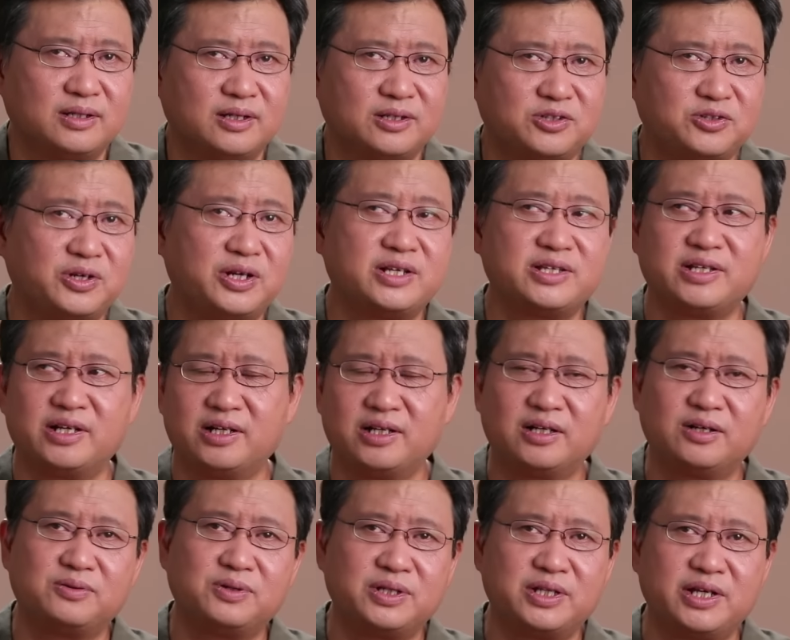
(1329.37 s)
了。就连在
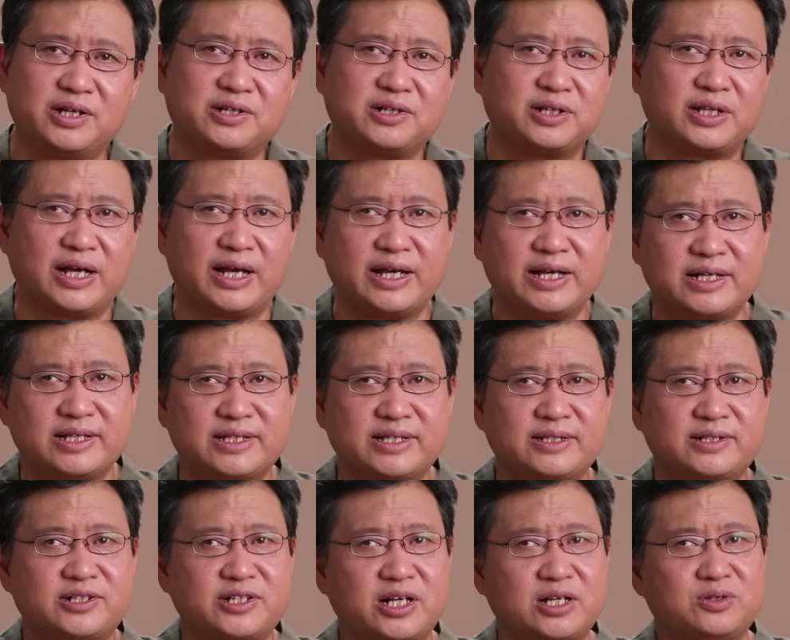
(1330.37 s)
俄国电视台
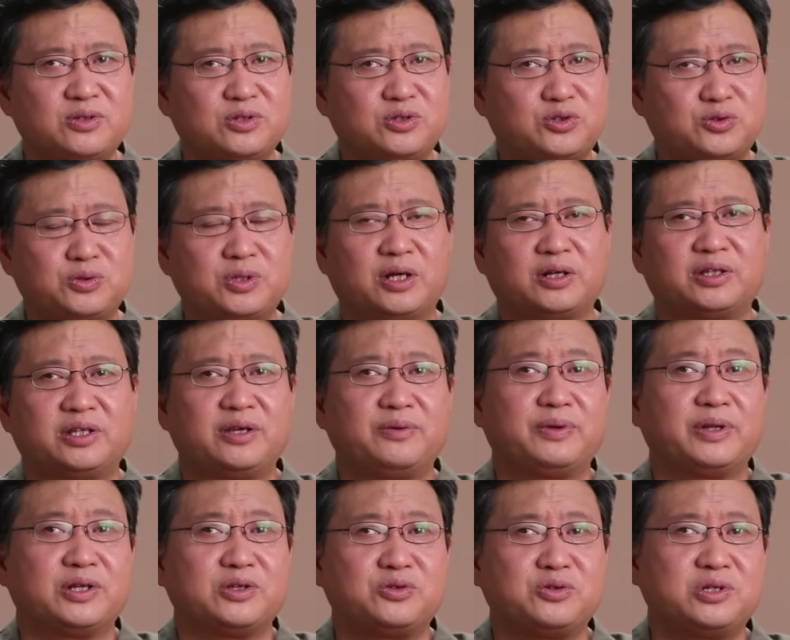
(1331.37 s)
占据主导地
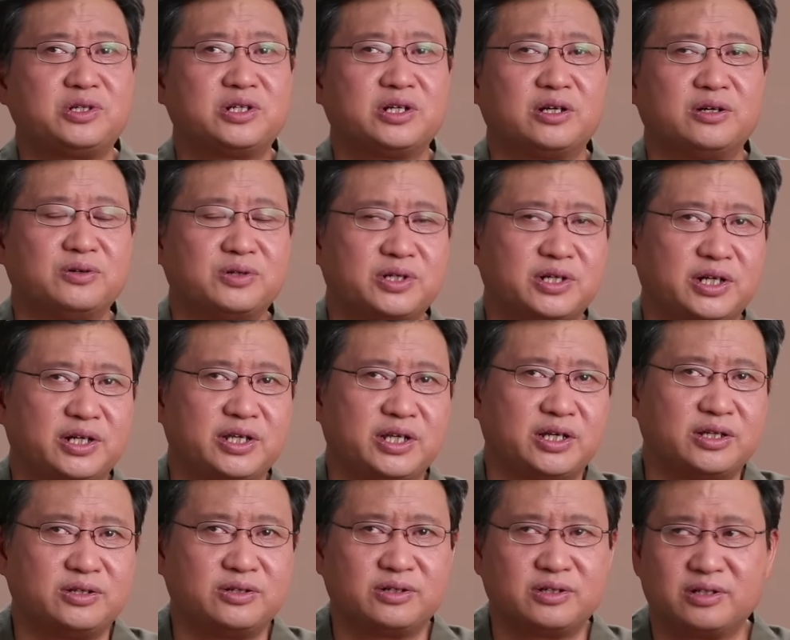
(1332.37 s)
位的军事喉舌，
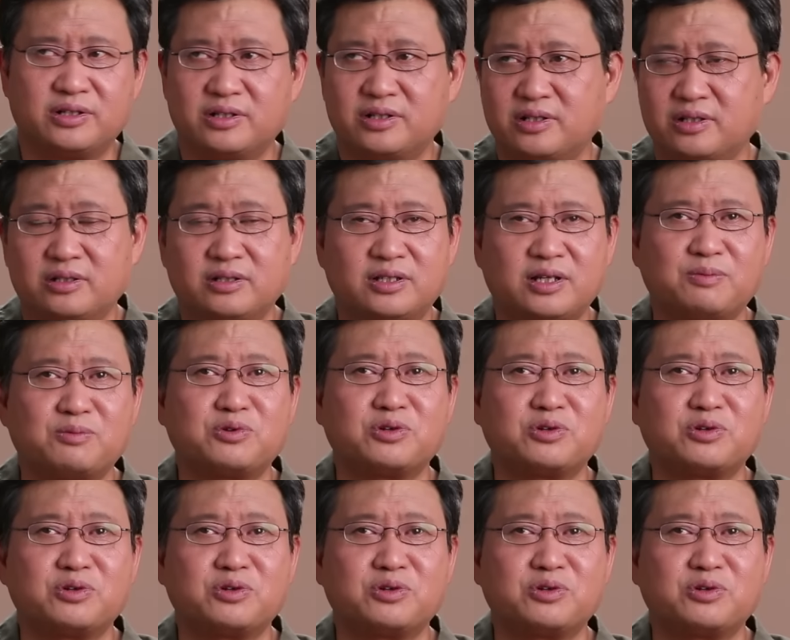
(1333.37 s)
也就是咱